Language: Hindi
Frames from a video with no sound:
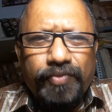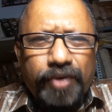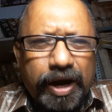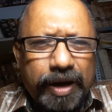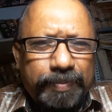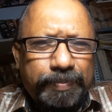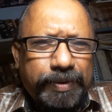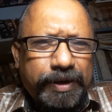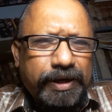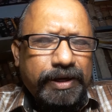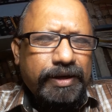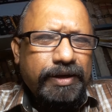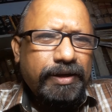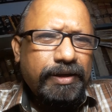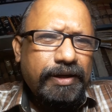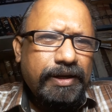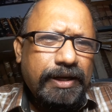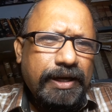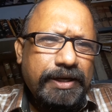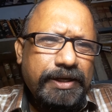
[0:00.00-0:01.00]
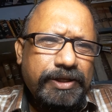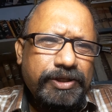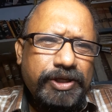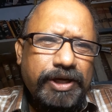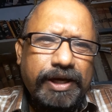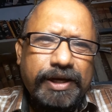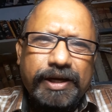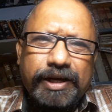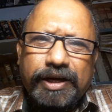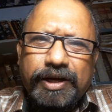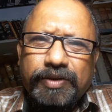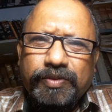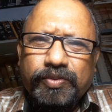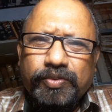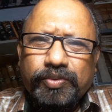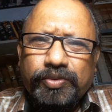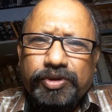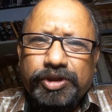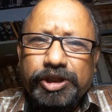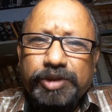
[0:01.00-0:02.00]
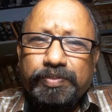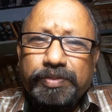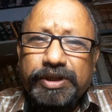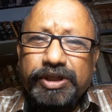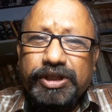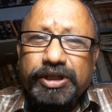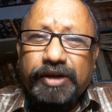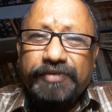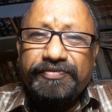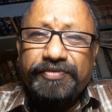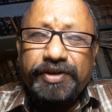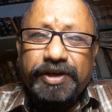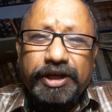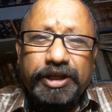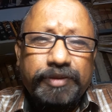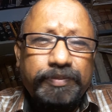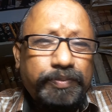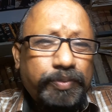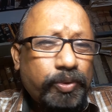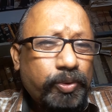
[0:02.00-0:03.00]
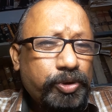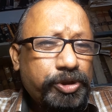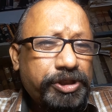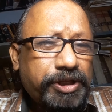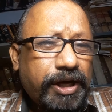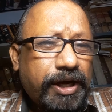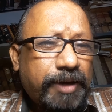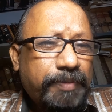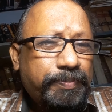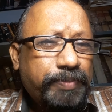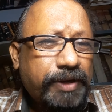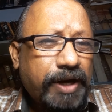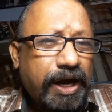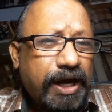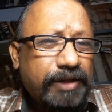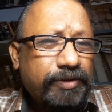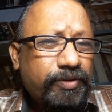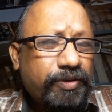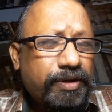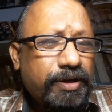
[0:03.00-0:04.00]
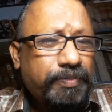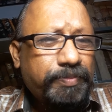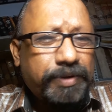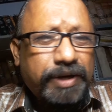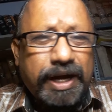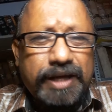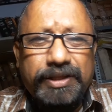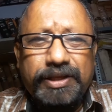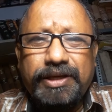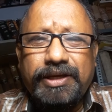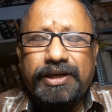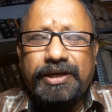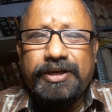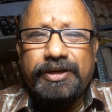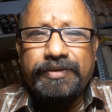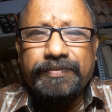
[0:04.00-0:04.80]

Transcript: वह प्रकरण लाने जा रहा हूं जिसमें सफ़ेद पोष अपराध और अपराधी